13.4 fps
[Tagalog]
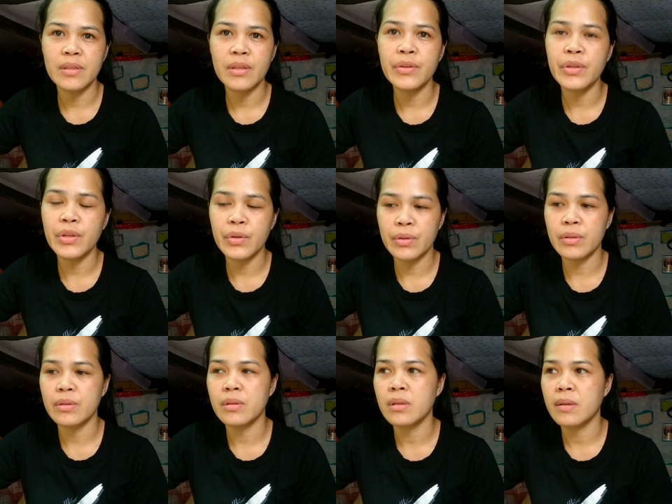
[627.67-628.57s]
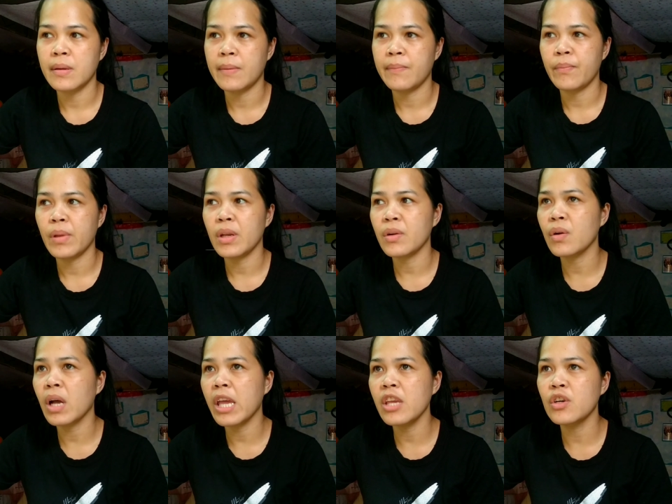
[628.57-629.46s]
Yun yun. Pero
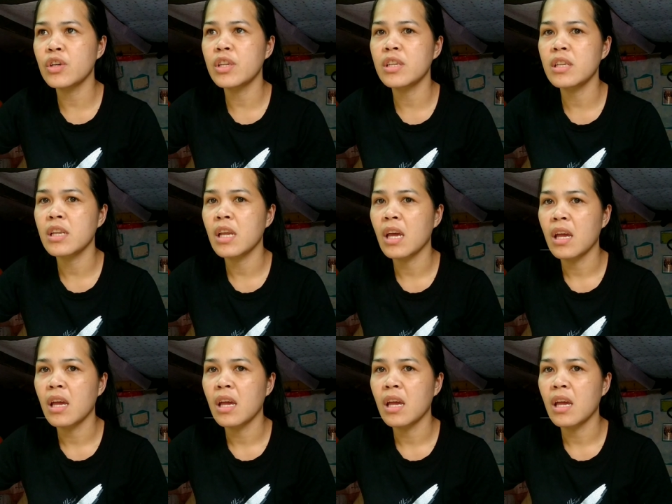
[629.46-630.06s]
ngayon,